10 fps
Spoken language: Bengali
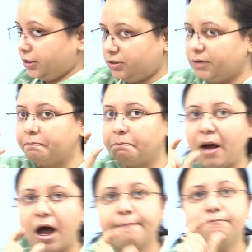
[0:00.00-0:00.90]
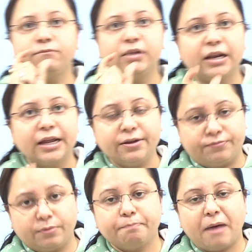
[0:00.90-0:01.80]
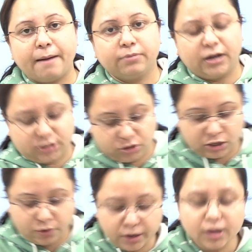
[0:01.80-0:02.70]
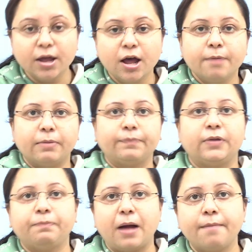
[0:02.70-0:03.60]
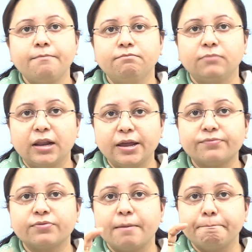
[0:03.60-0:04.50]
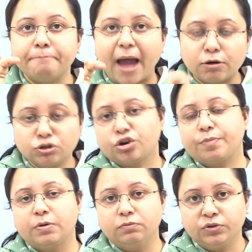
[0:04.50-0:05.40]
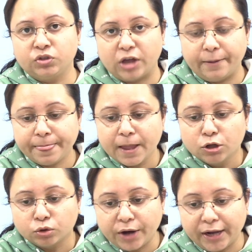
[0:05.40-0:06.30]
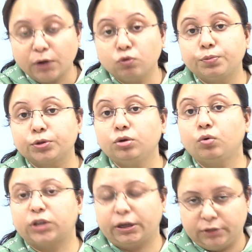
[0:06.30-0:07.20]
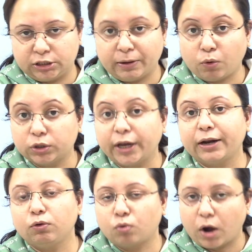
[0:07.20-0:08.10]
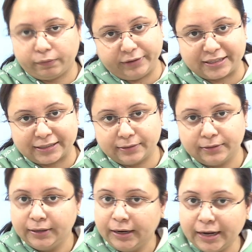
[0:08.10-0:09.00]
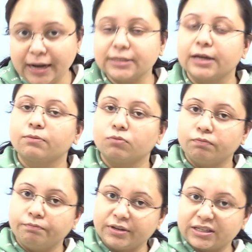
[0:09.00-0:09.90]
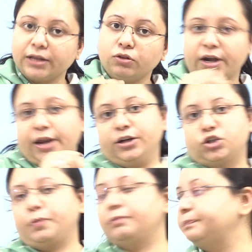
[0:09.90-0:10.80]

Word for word: আছে যে পাম লিভ পাম গাছ যেটা হয় পাম তেল পাম লিভ ম্যানুস্ক্রিপ্ট মিউজিয়াম তো এটার উদ্বোধন কোথায় হয়েছে বা কোথায় এটা করা হয়েছে ঠিক আছে বেসিক্যালি কিন্তু এটাই আসবে